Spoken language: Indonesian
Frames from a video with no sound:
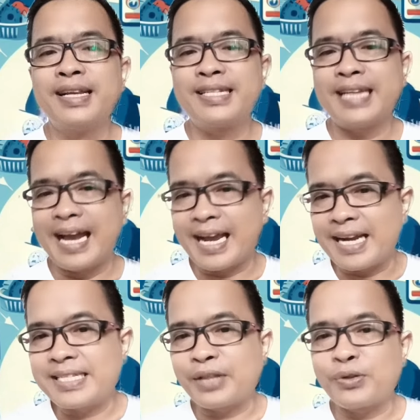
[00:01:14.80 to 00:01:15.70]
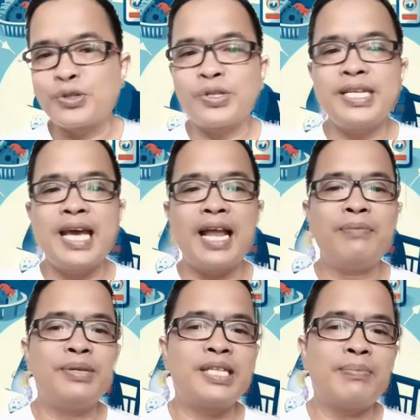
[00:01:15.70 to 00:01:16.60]
Sedangkan status sosial
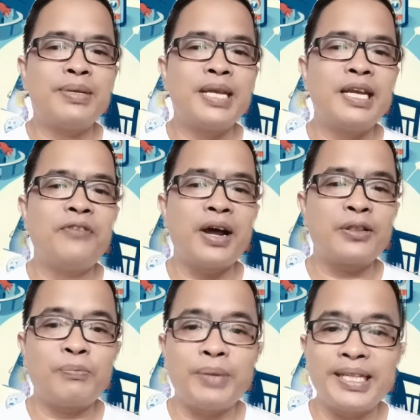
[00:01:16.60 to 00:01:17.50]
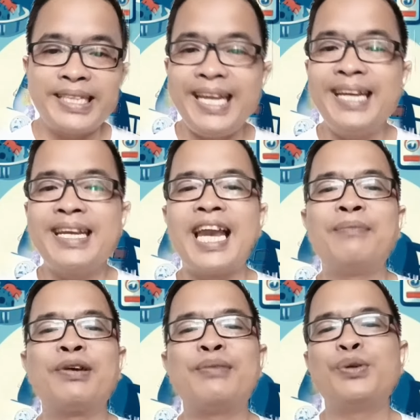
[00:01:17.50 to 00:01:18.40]
bisa menjadi faktor penting
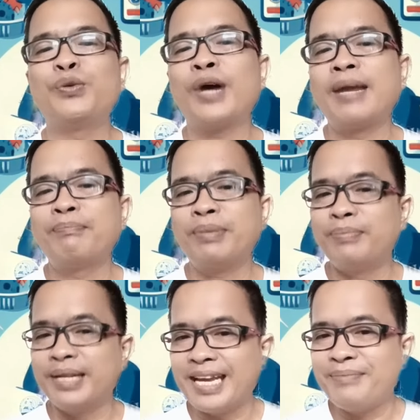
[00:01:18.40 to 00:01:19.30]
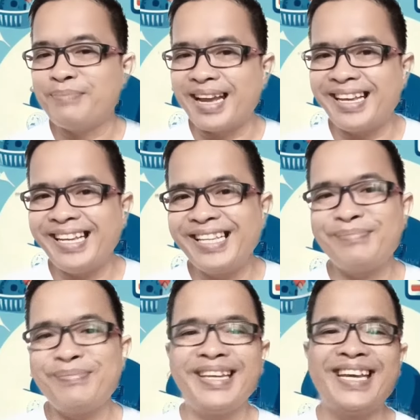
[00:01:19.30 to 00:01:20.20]
dalam kebutuhan pembelian bagi
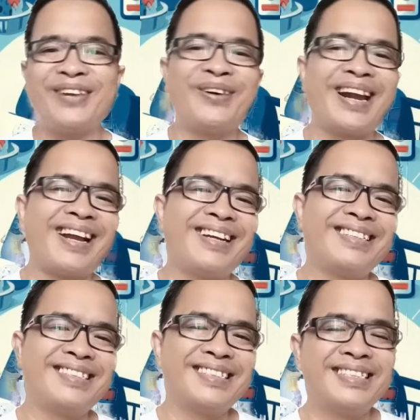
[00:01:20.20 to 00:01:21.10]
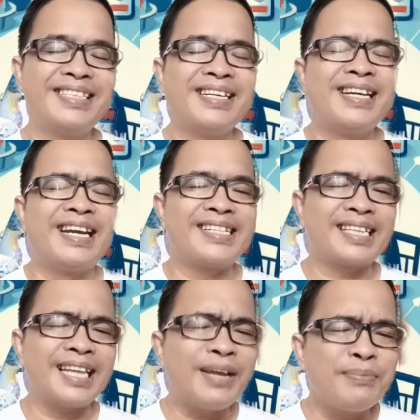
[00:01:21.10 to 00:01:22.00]
sebagian orang. Nah
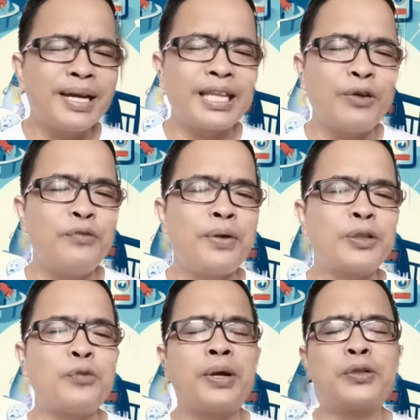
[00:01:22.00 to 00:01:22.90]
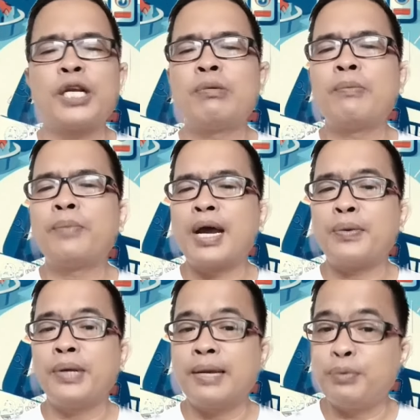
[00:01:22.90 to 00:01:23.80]
setelah mengetahui faktor-faktor yang
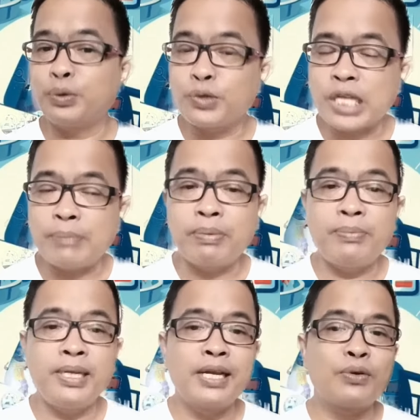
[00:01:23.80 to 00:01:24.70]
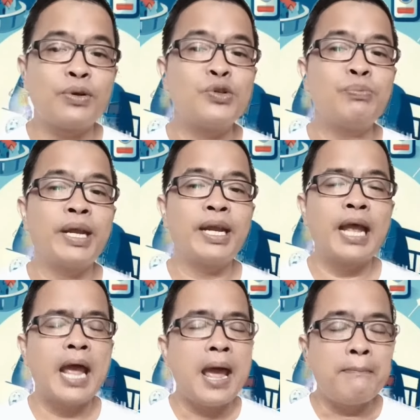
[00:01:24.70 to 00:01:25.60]
mempengaruhi keputusan pembelian konsumen,
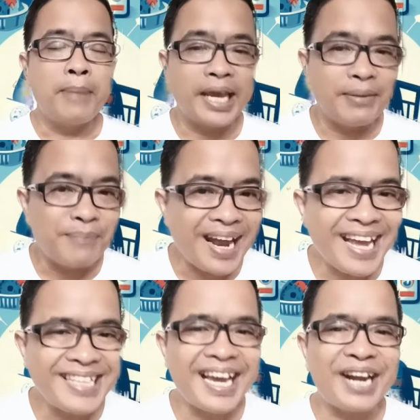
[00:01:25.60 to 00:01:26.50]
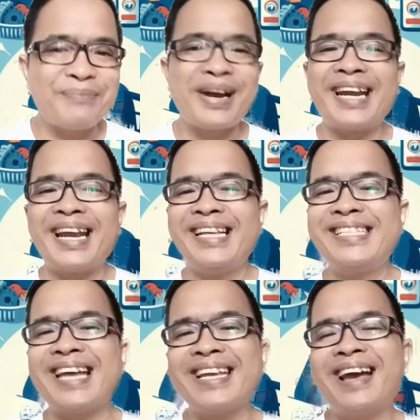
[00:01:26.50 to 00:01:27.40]
bagaimana cara
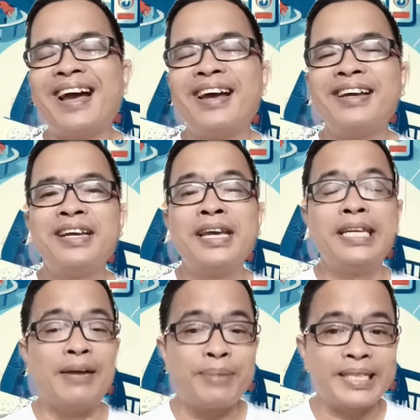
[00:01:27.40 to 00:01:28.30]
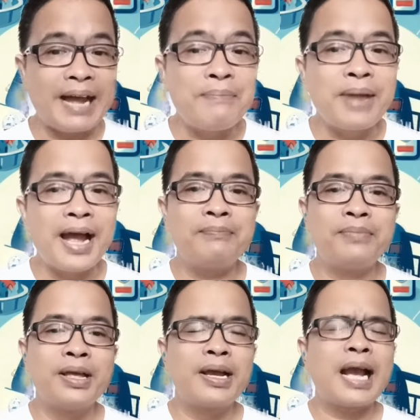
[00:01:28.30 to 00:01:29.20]
menganalisanya? Yang pertama,
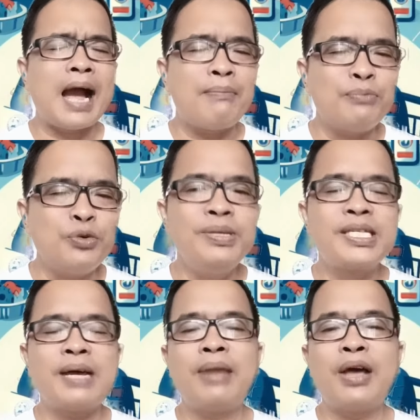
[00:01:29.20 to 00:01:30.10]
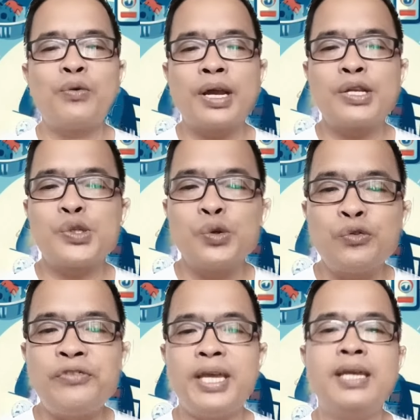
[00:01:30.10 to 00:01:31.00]
kamu bisa melakukan
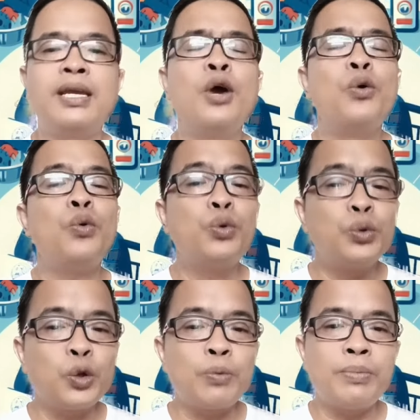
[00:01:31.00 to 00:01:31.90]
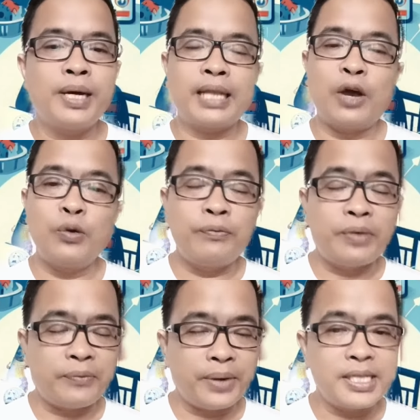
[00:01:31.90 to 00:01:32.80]
survei untuk mengetahui
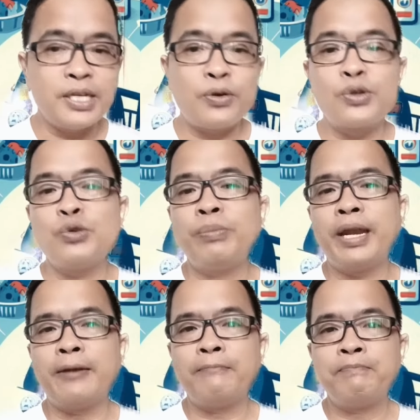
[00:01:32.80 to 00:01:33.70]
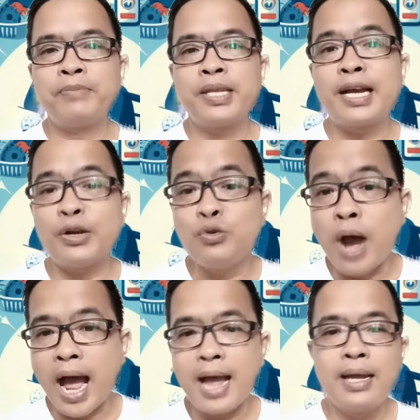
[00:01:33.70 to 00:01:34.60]
preferensi konsumen.
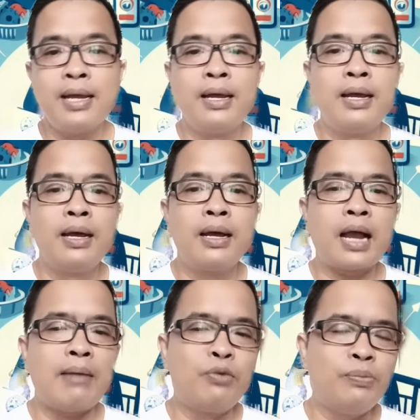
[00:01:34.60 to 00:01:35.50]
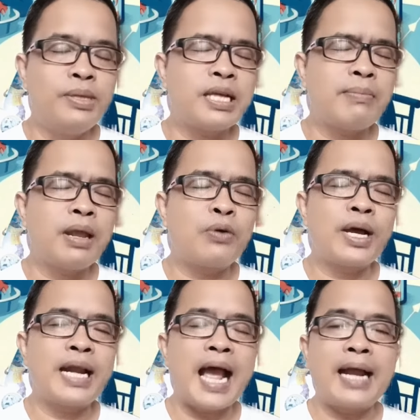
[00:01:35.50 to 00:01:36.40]
Kedua, kamu bisa
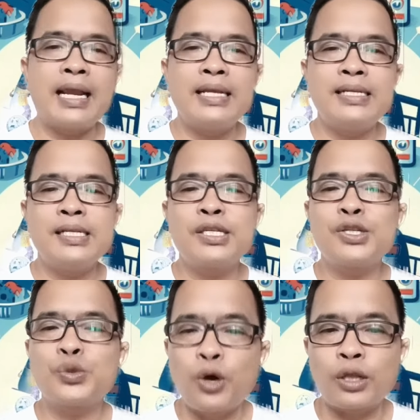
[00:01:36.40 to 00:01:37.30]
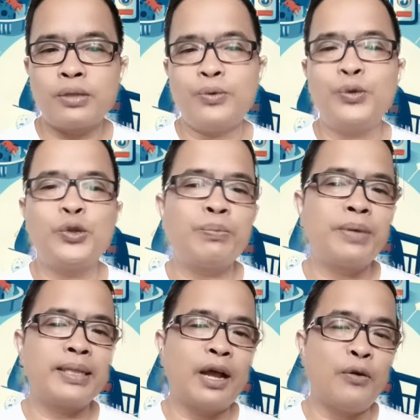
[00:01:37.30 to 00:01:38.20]
melakukan analisis SWOT untuk
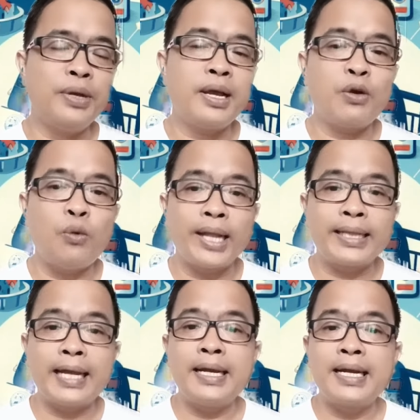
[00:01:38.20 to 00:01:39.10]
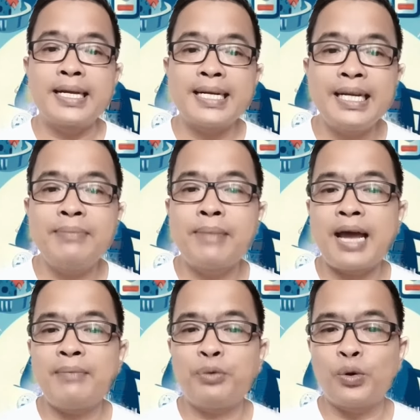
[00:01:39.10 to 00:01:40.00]
mengetahui kekuatan dan
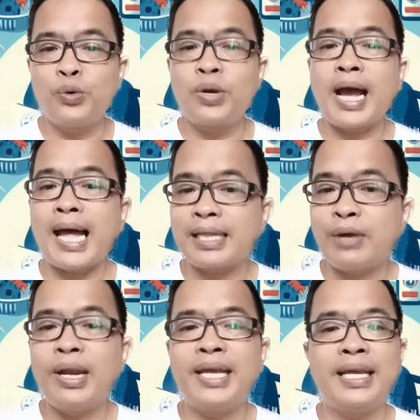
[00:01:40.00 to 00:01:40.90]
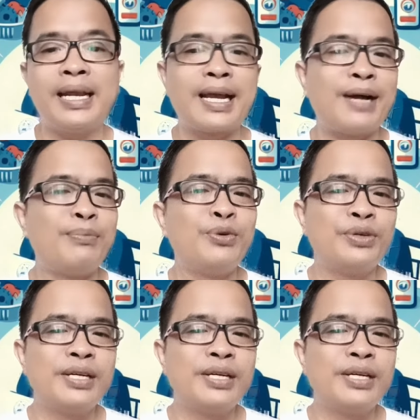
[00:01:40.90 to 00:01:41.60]
kelemahan produk atau layanan kamu.